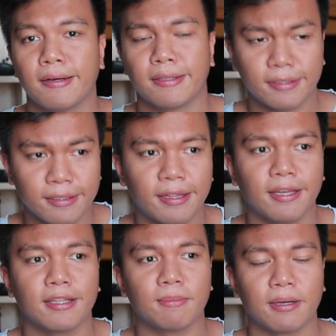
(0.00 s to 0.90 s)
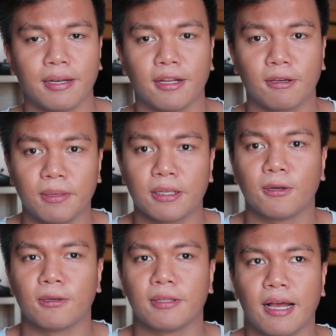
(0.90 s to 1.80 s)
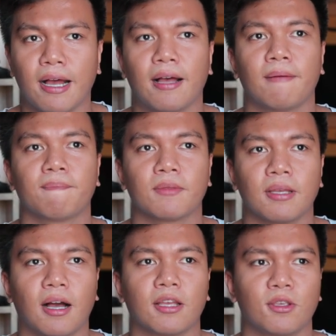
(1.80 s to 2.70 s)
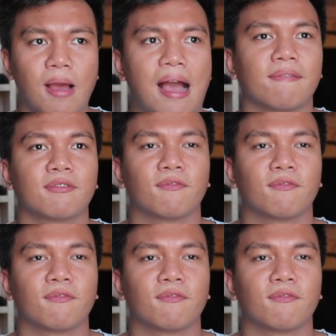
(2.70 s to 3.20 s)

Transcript: Another thing na may recommend ko na uh, you have